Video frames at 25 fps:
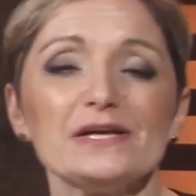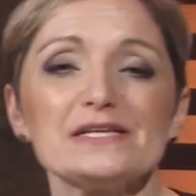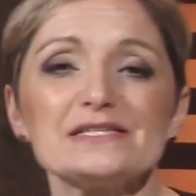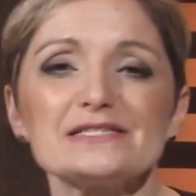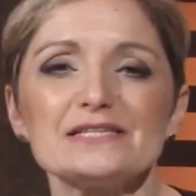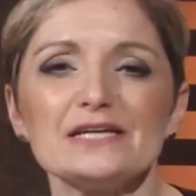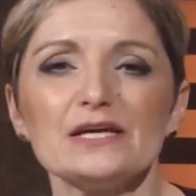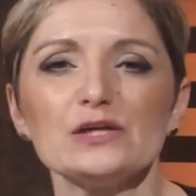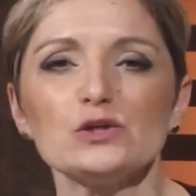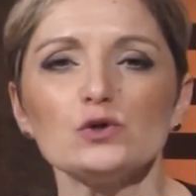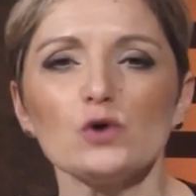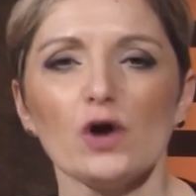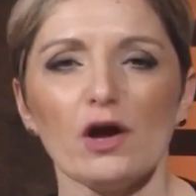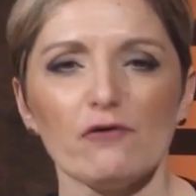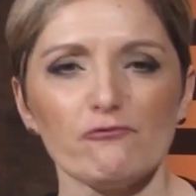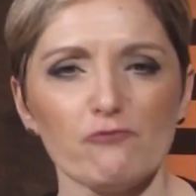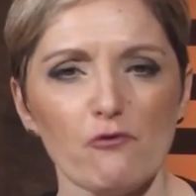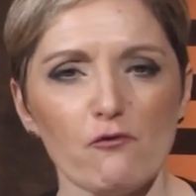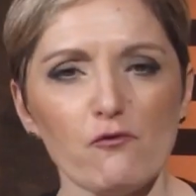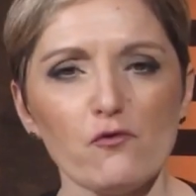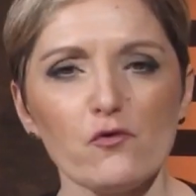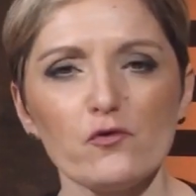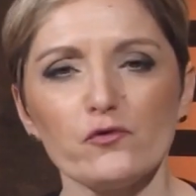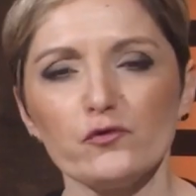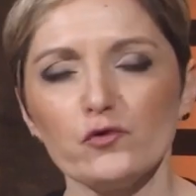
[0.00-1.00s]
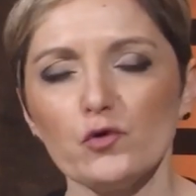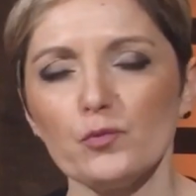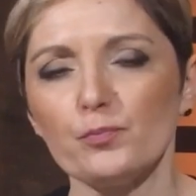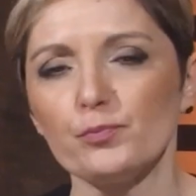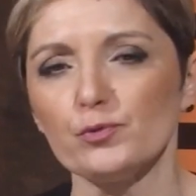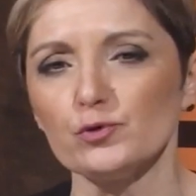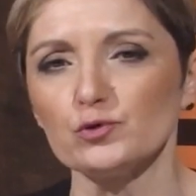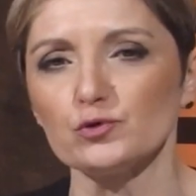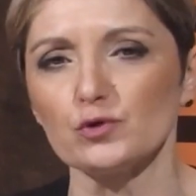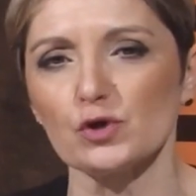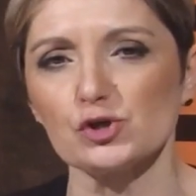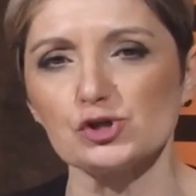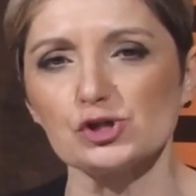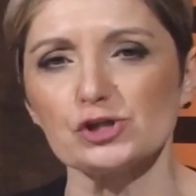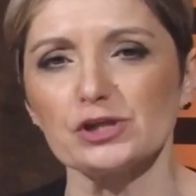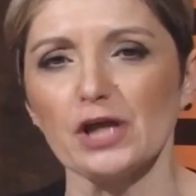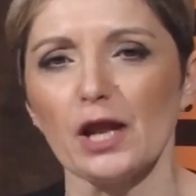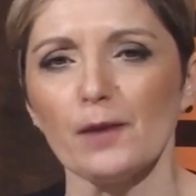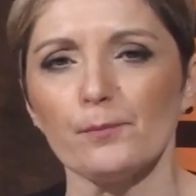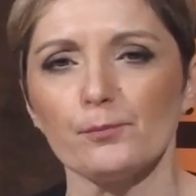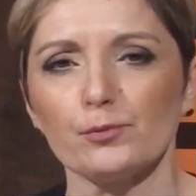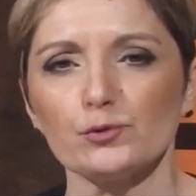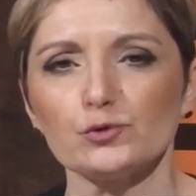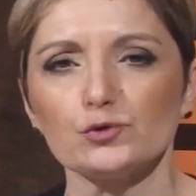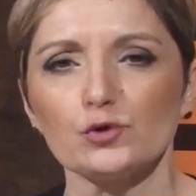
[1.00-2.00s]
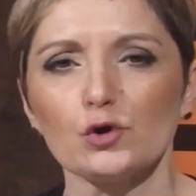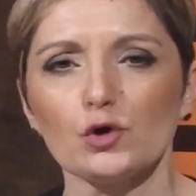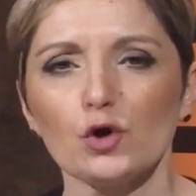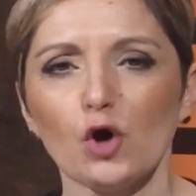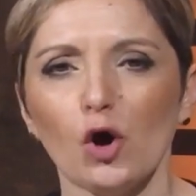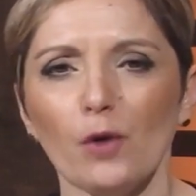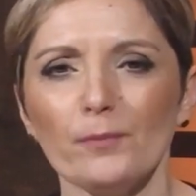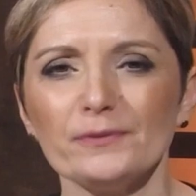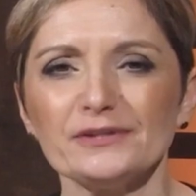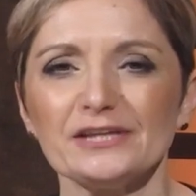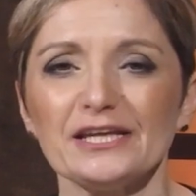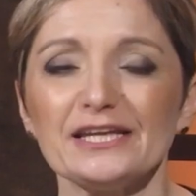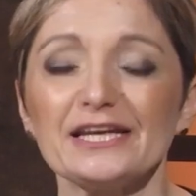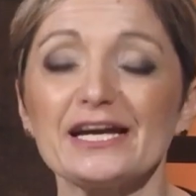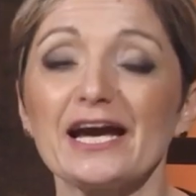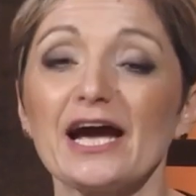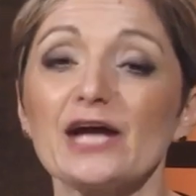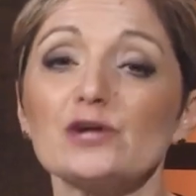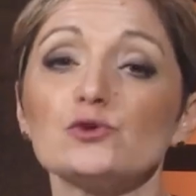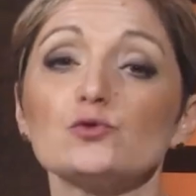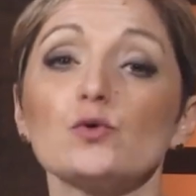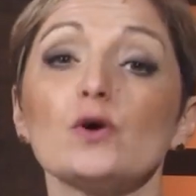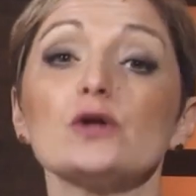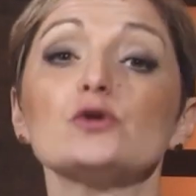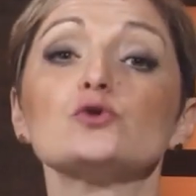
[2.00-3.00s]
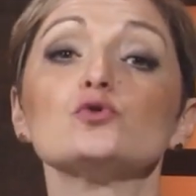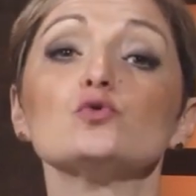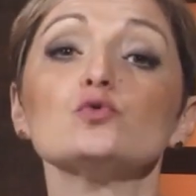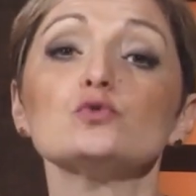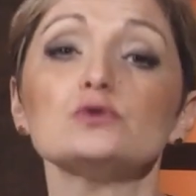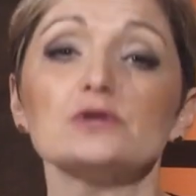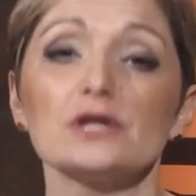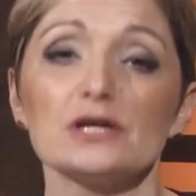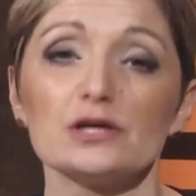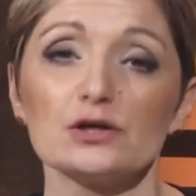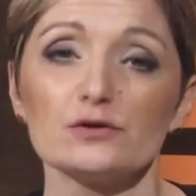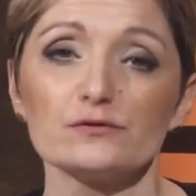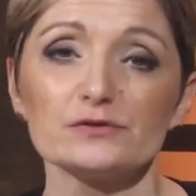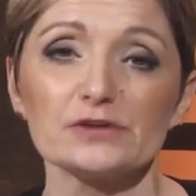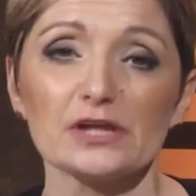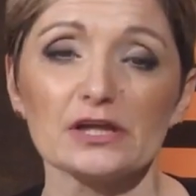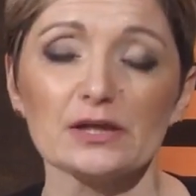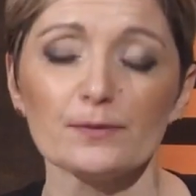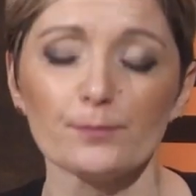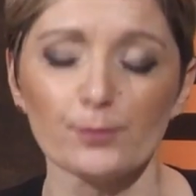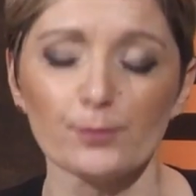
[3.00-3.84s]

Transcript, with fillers: Il sito è www.ecetile.com, dedicato a tutte le novità di